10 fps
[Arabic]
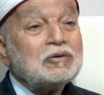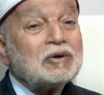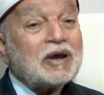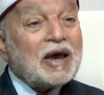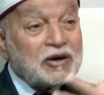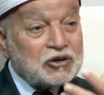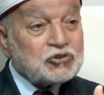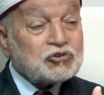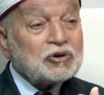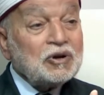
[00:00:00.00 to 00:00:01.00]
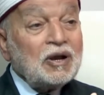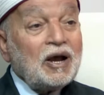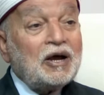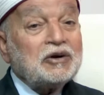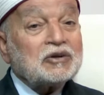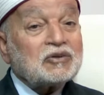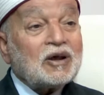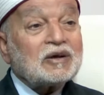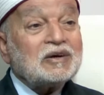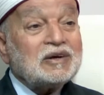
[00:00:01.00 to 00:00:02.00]
خارج عن
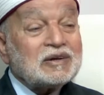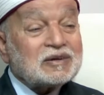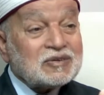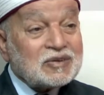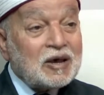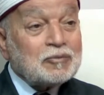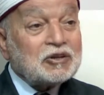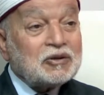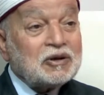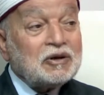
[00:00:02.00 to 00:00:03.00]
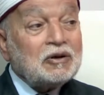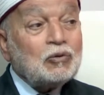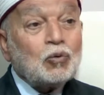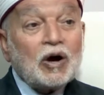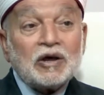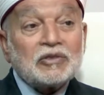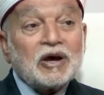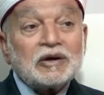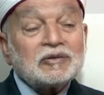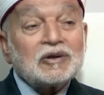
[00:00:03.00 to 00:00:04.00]
نطاق الالتزام الديني وهذا
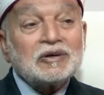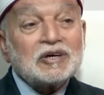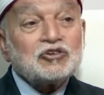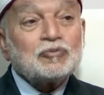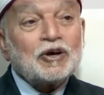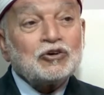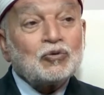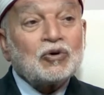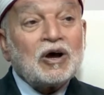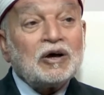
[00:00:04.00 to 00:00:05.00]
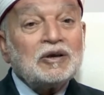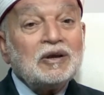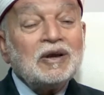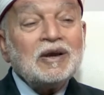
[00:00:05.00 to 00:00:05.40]
ايضا يجب ان يراعي